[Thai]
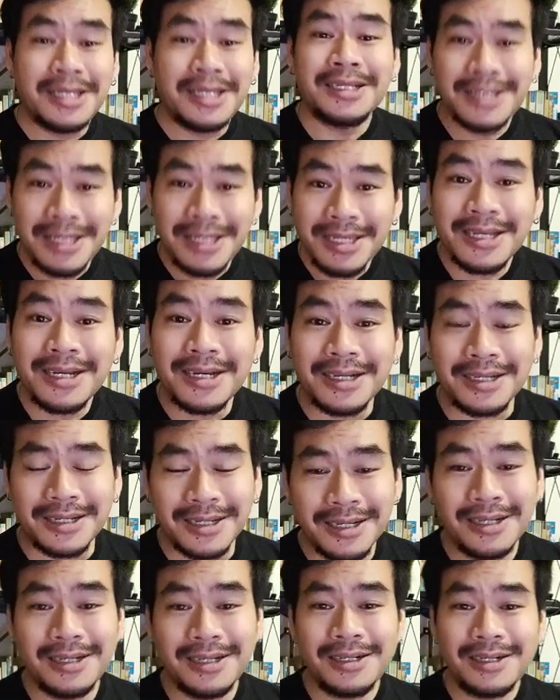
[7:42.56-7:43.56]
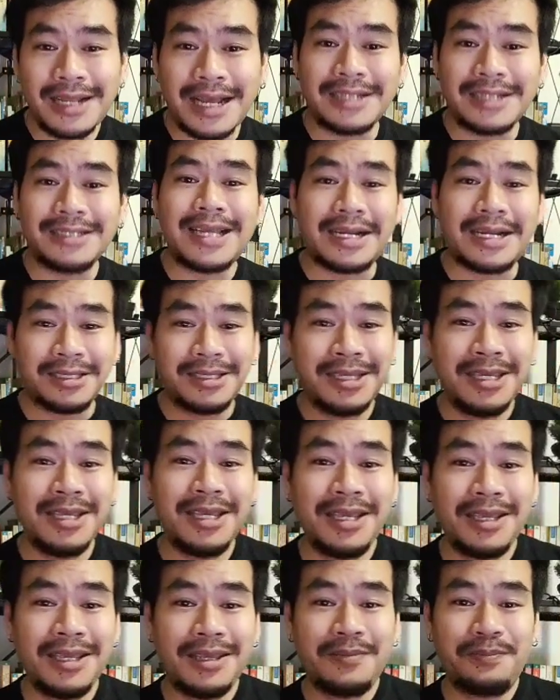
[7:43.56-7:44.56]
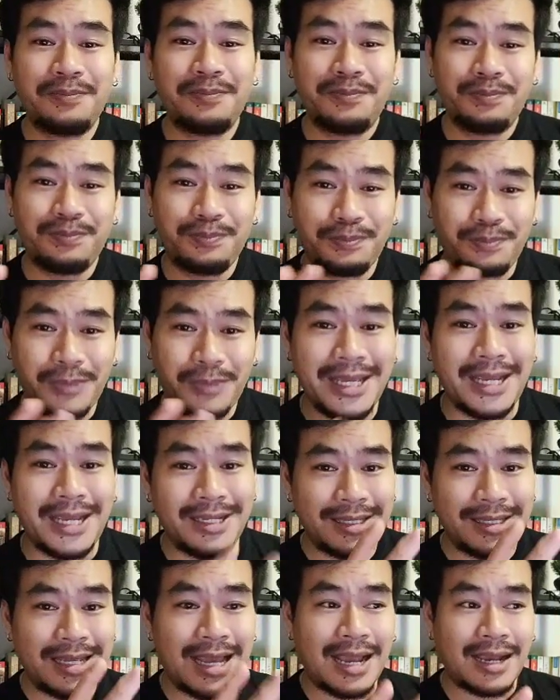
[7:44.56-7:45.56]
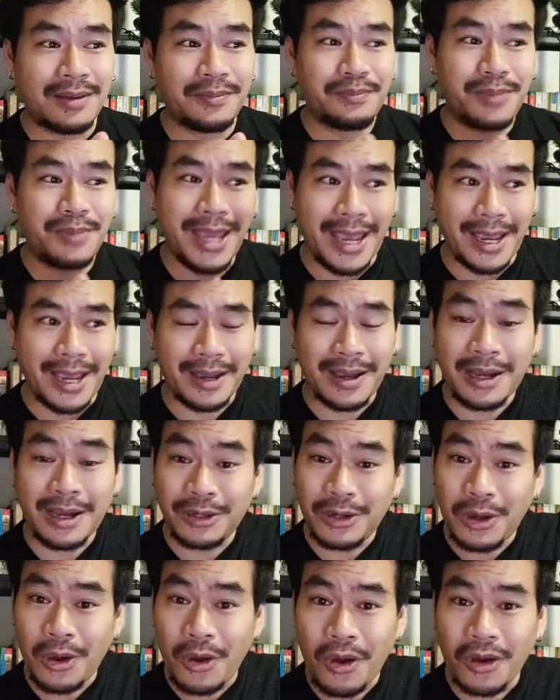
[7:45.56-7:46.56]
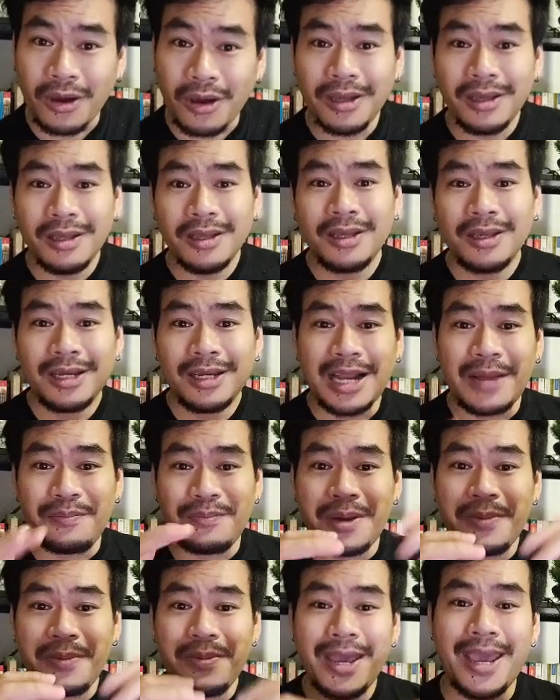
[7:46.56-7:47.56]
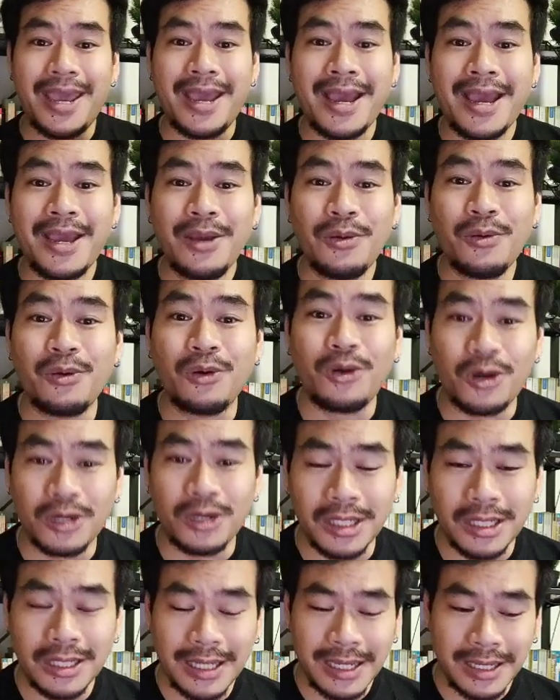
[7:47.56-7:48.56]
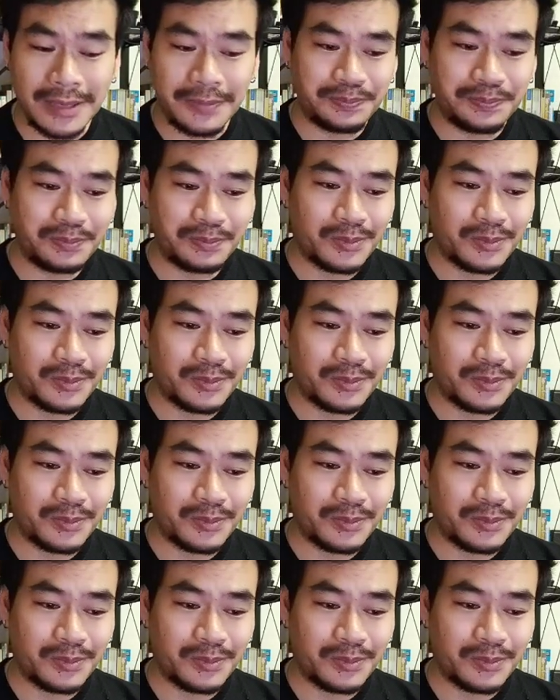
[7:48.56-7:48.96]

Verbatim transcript: สิ่งที่เกิดขึ้นหลังจากที่เปลี่ยนจากแผลข้างนอก กลับมาแผลให้องค์กรข้างใน